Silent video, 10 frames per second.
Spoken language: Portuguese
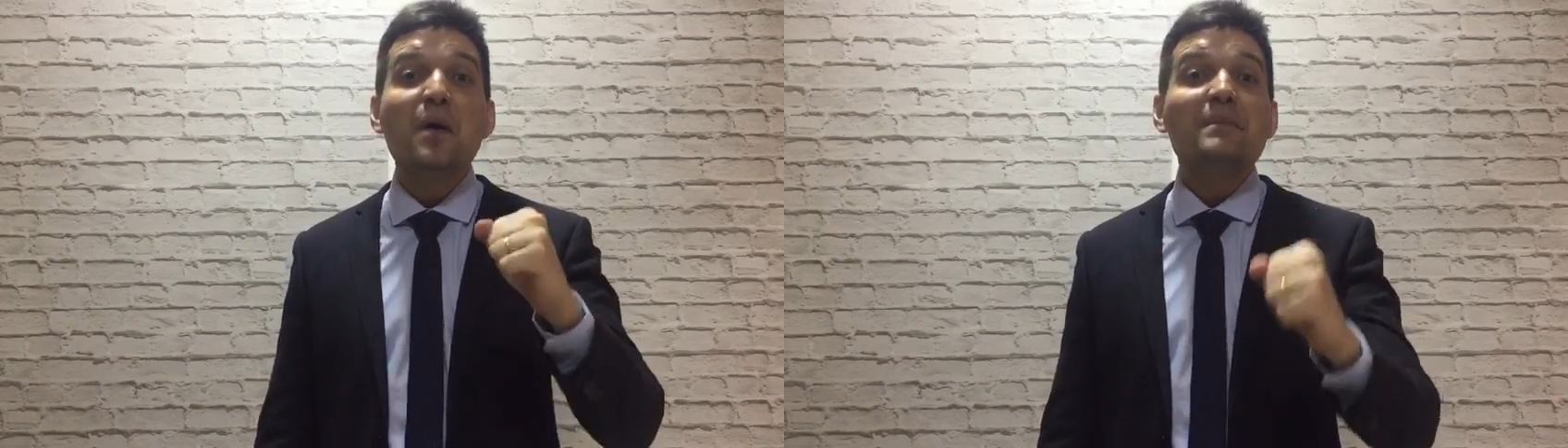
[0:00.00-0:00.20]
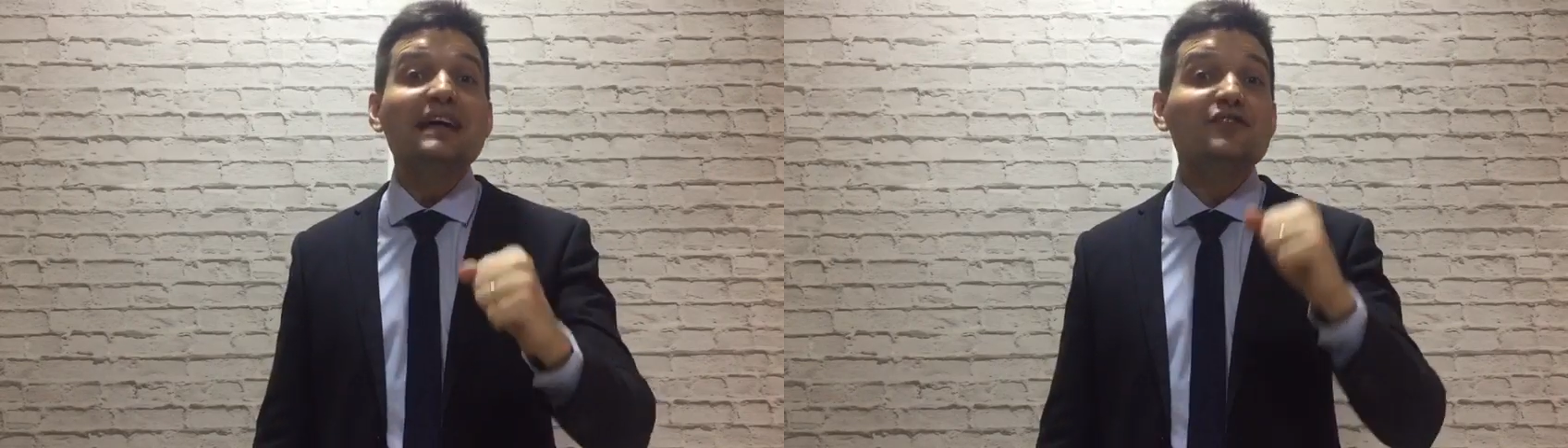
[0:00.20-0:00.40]

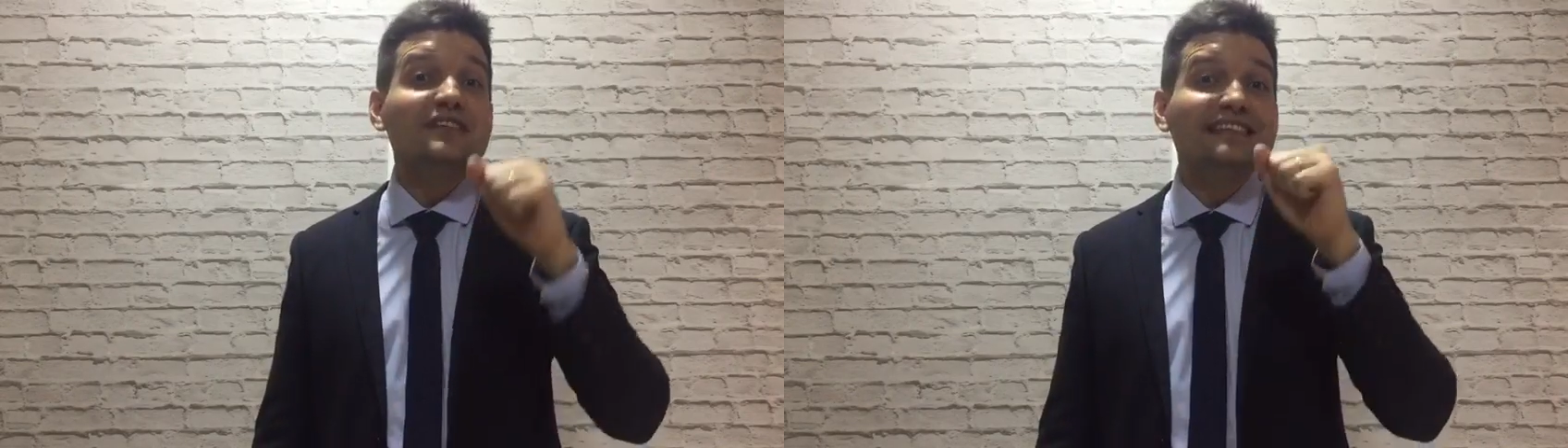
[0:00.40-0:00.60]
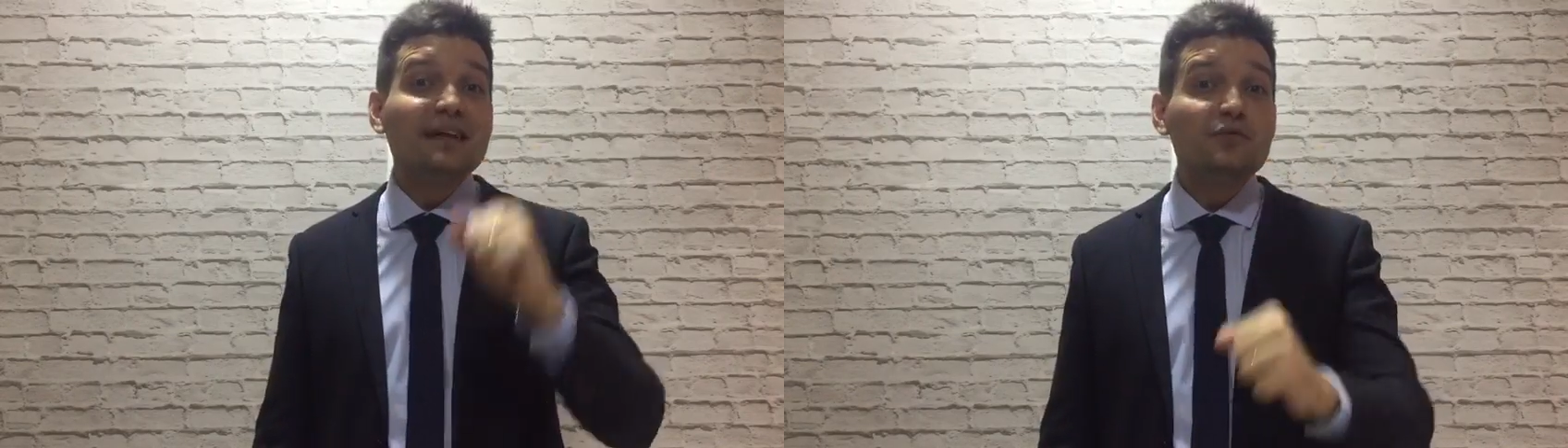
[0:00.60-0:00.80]
Mas
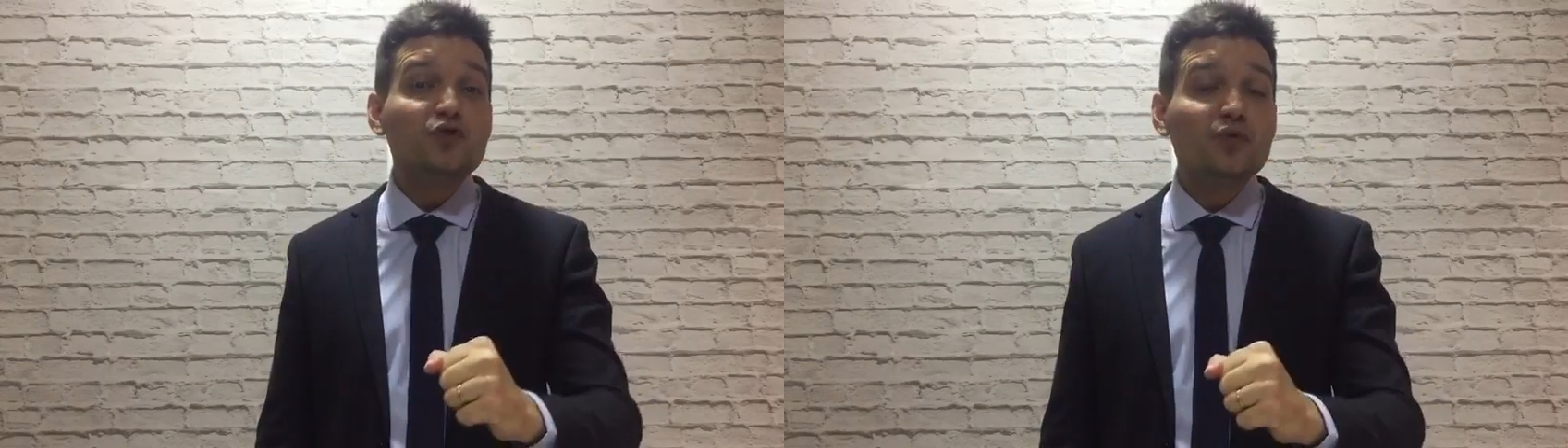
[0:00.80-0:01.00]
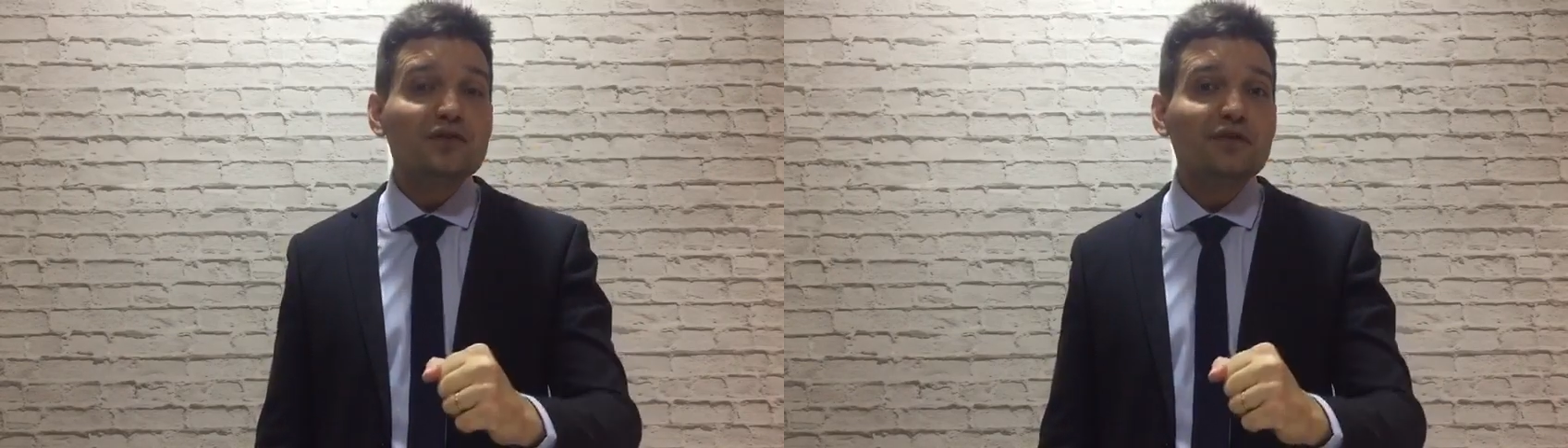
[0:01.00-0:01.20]
nós temos
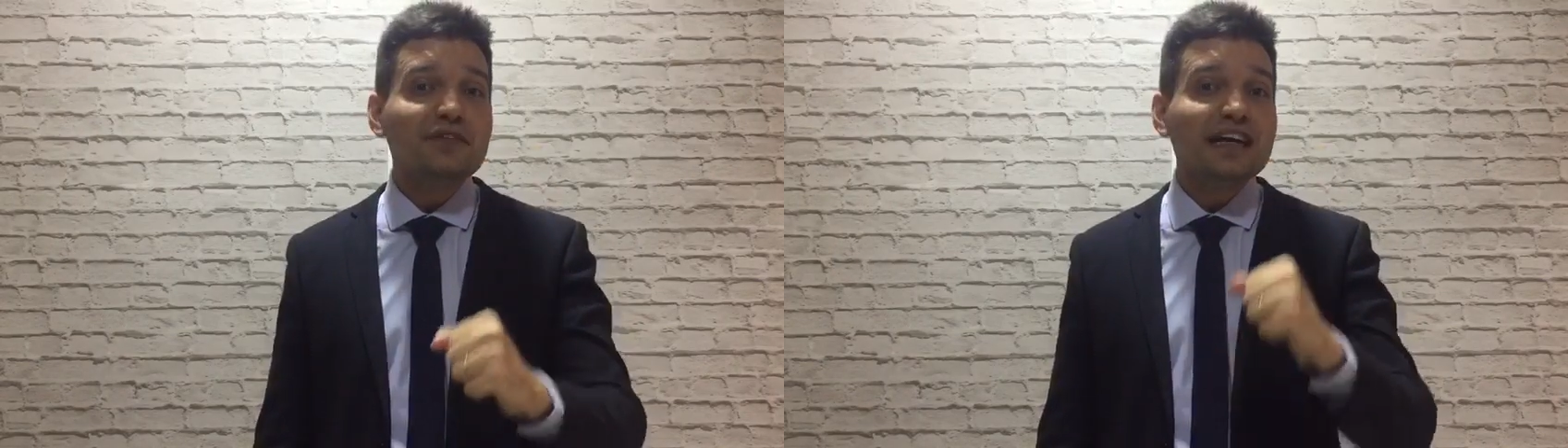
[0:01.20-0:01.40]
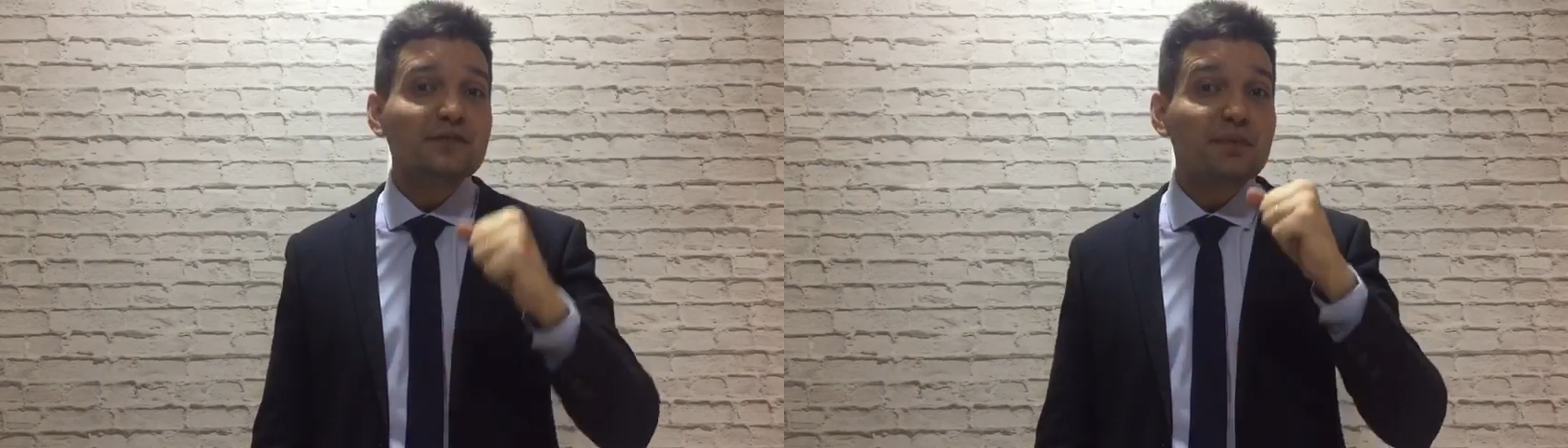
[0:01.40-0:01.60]
duas novidades